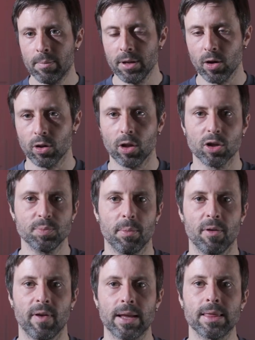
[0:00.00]
Мне удалось
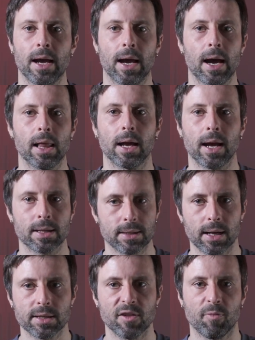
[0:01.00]
побывать на
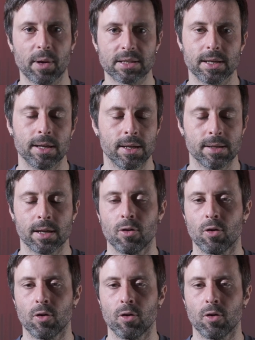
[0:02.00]
гала-концерте в последний день